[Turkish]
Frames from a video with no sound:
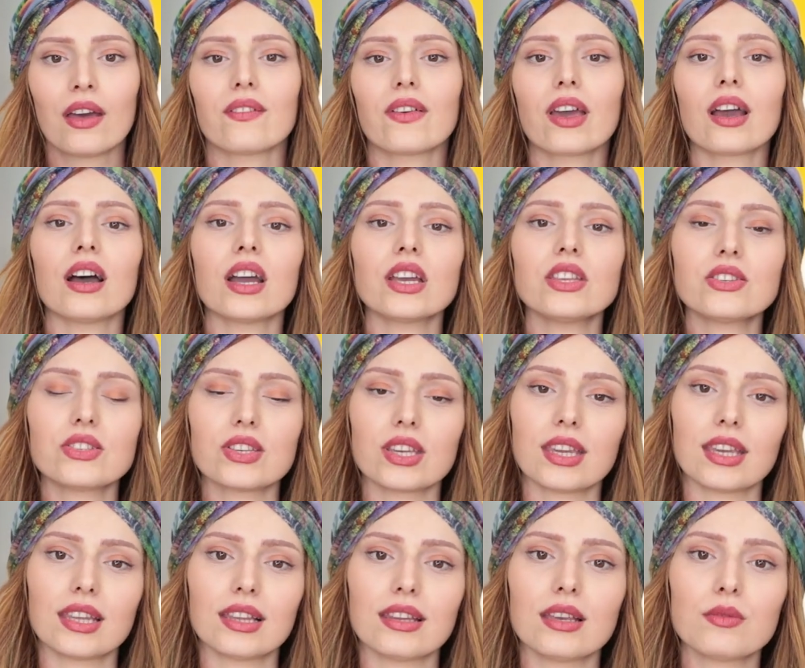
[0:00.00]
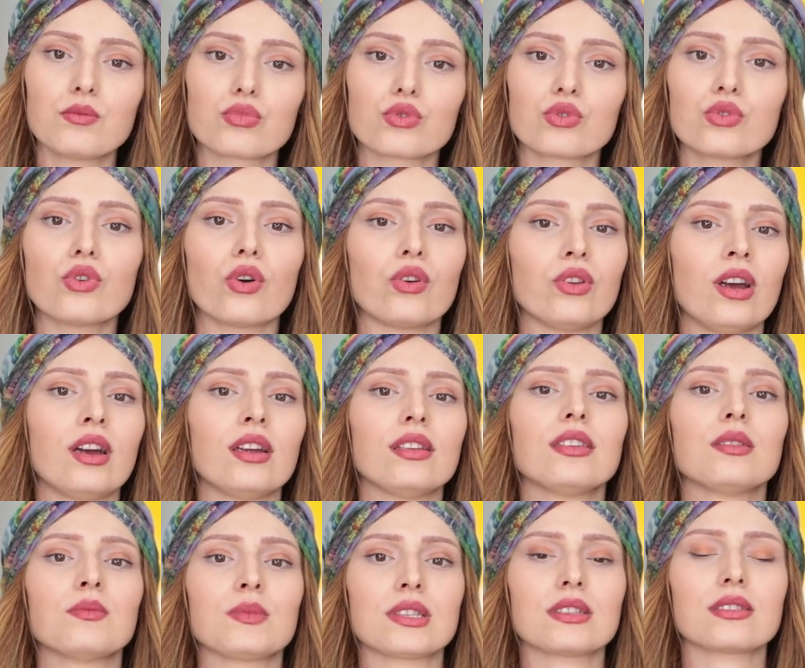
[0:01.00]
Ve aynı şekilde bunu
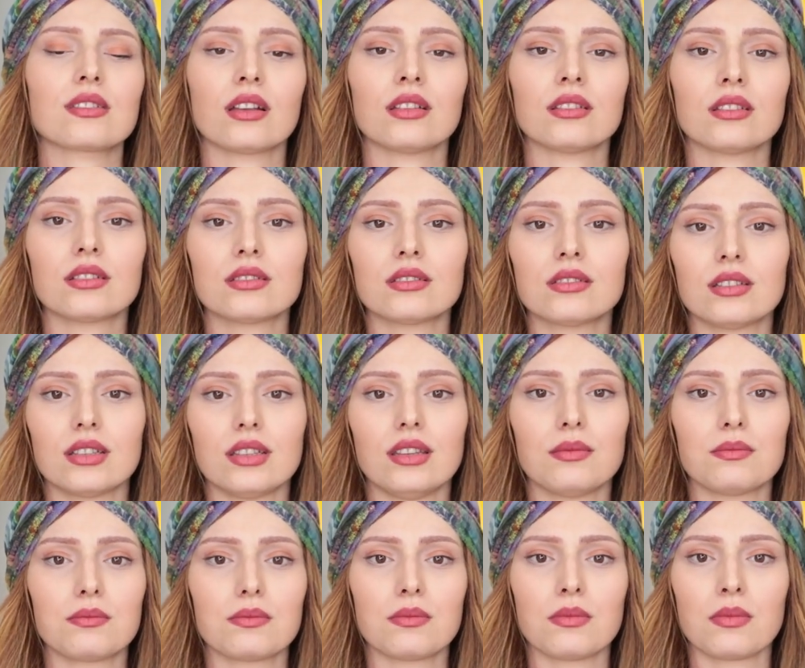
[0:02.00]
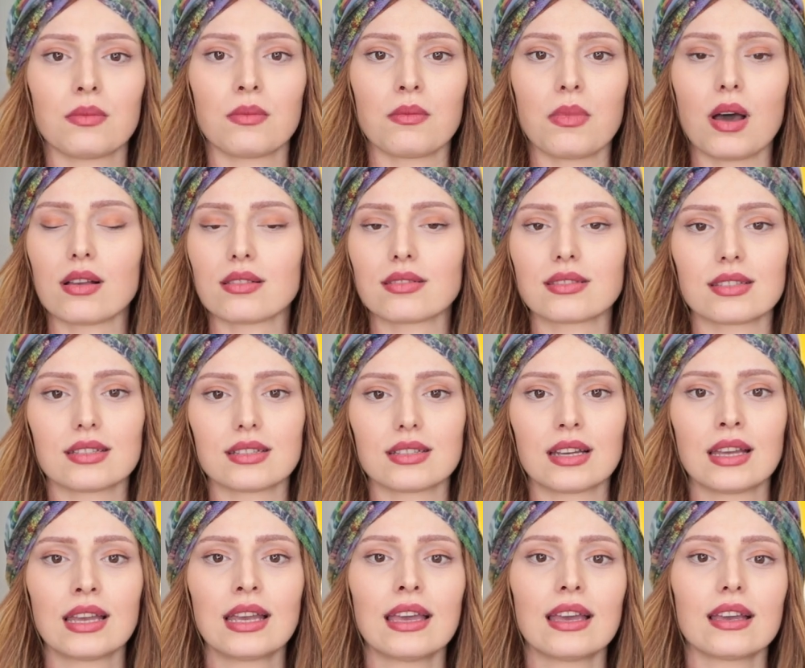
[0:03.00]
önerdiğim insanların hani
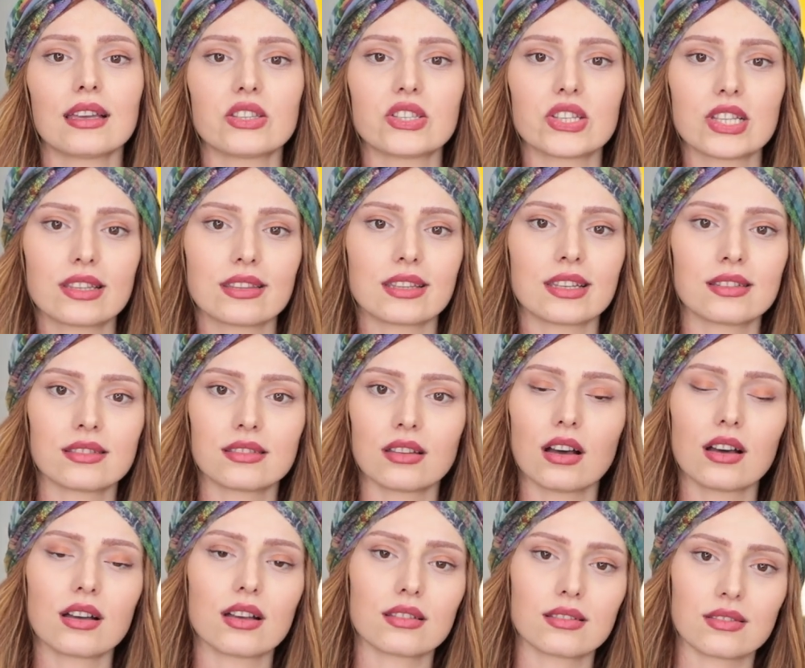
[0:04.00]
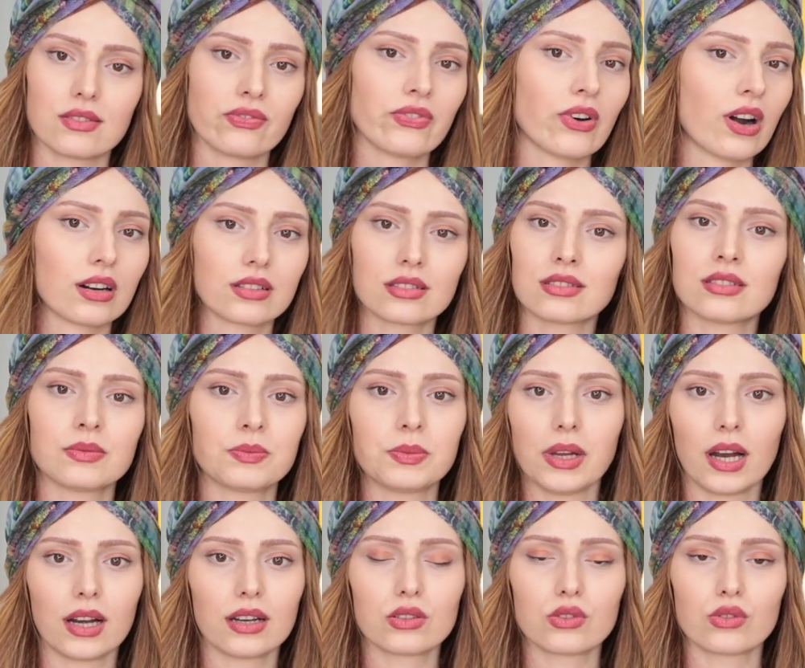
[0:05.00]
bazıları ciltleri daha farklı
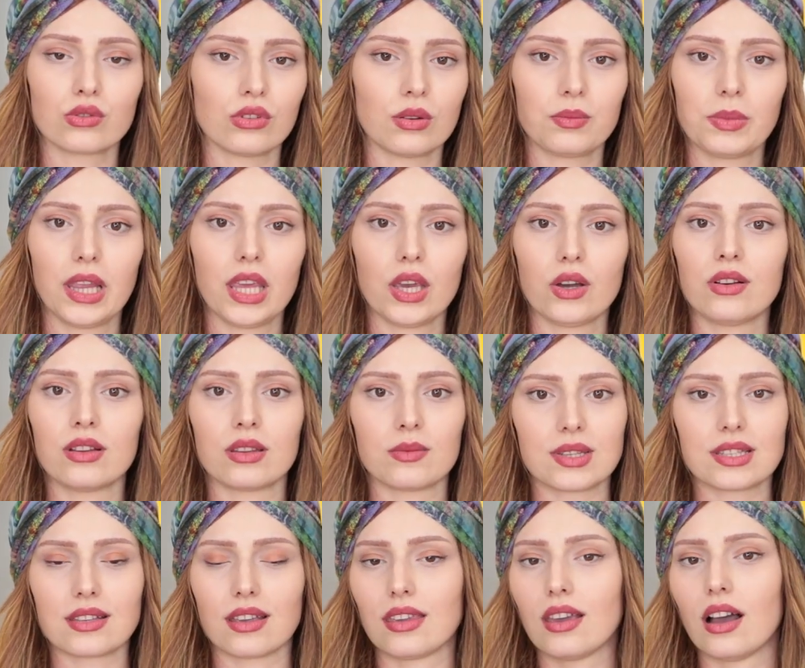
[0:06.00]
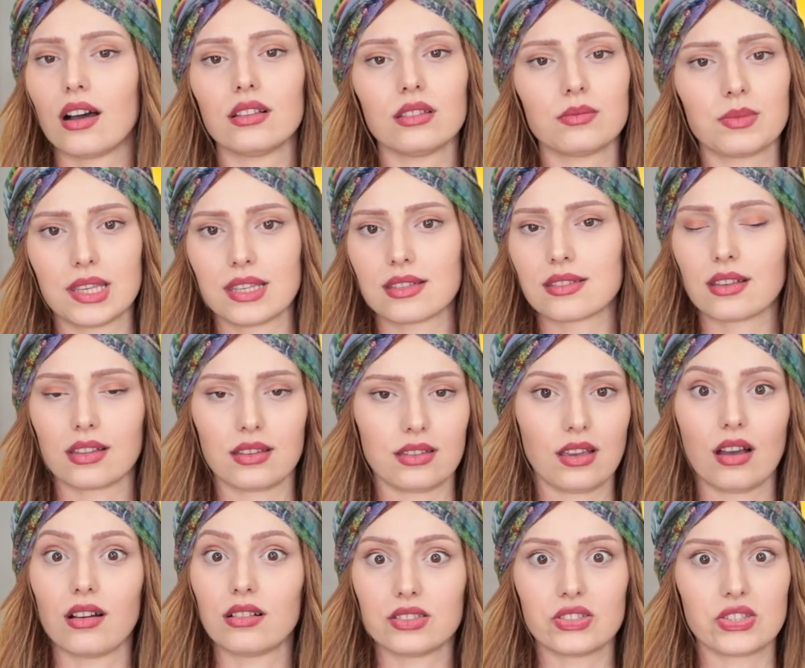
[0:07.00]
tiplerde olabiliyor. Hani mesela yağlı bir insan,
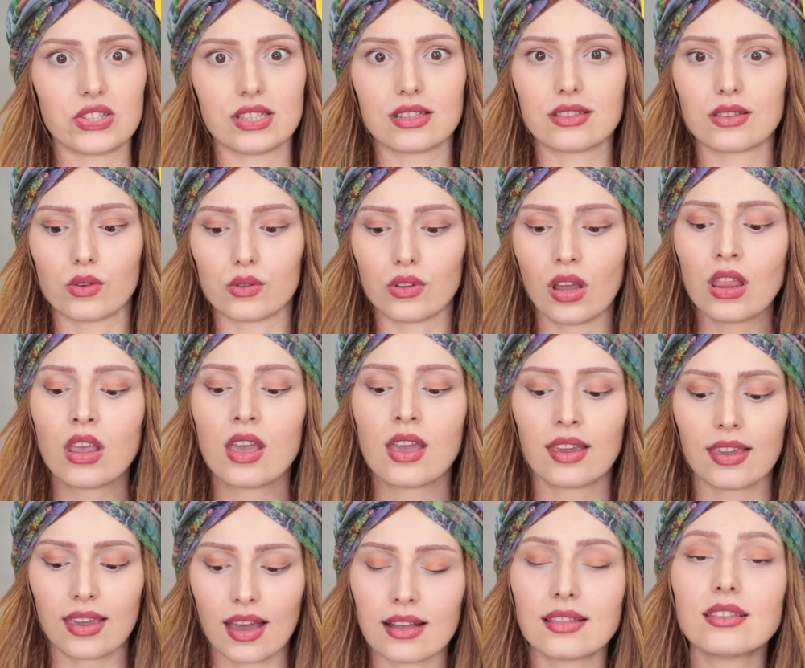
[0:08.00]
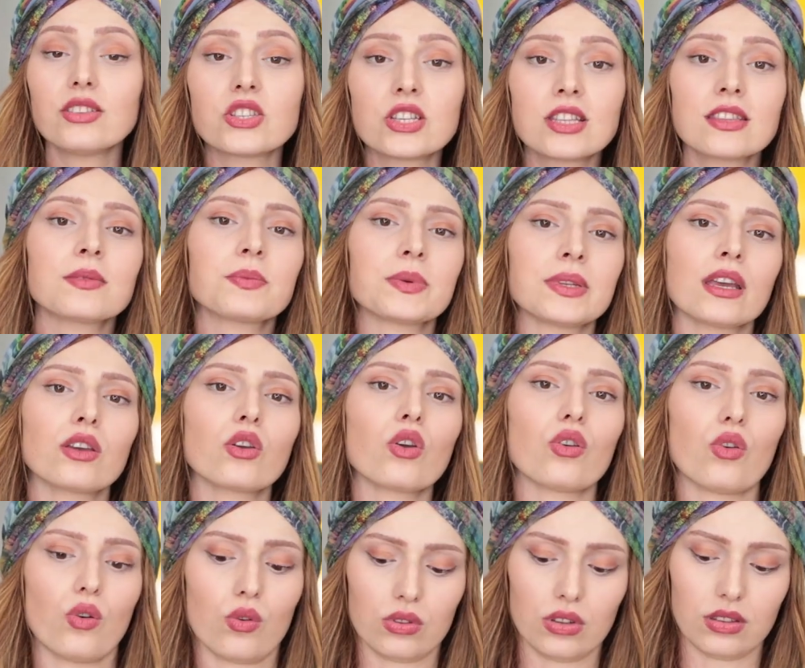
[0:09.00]
yağlı ciltli olan. Kendi cilt tipine
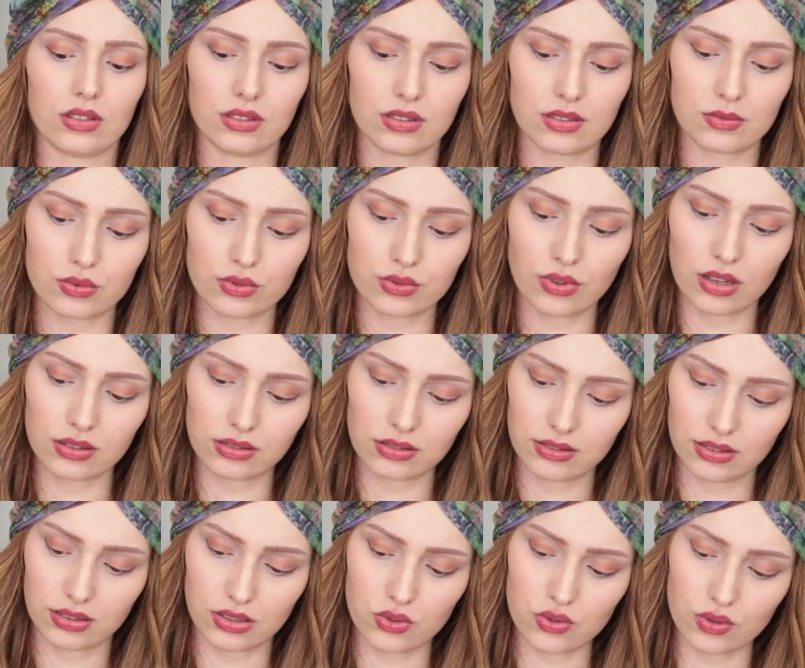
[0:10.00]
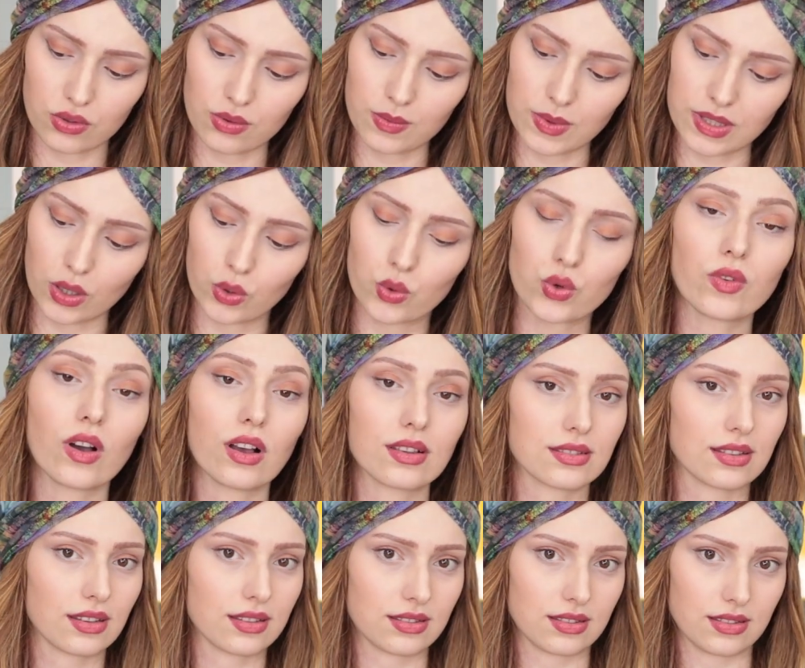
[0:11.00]
göre olanını buradan hani çünkü mesela kuru
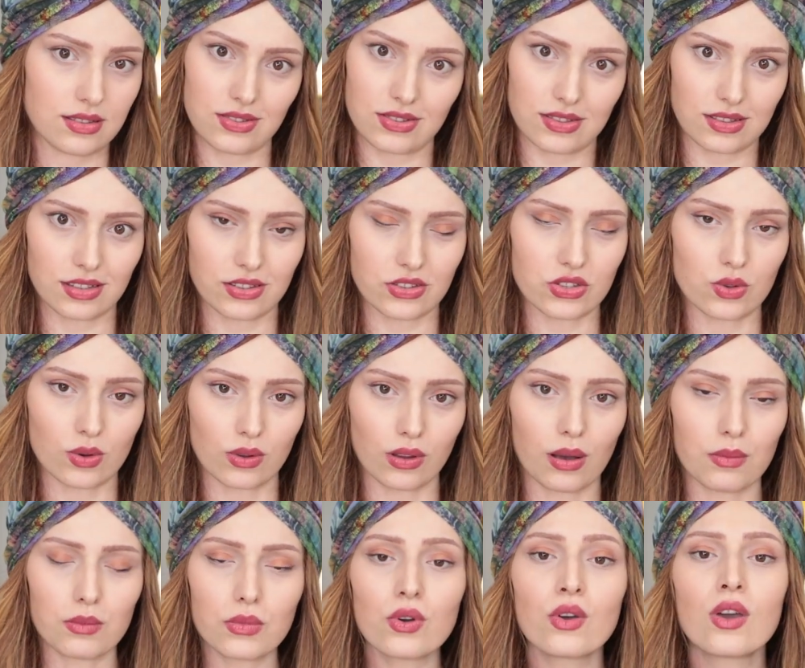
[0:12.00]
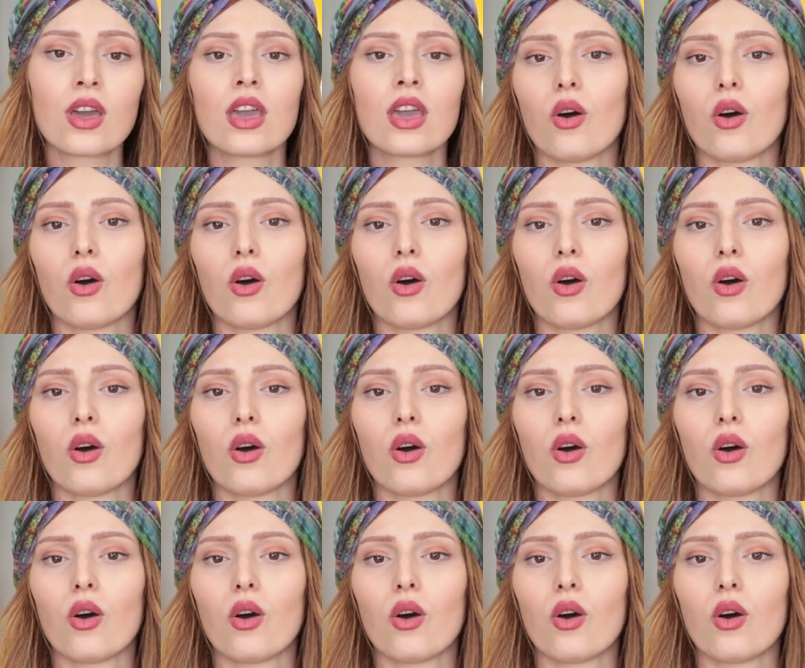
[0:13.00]
hassas cilt için olan bu.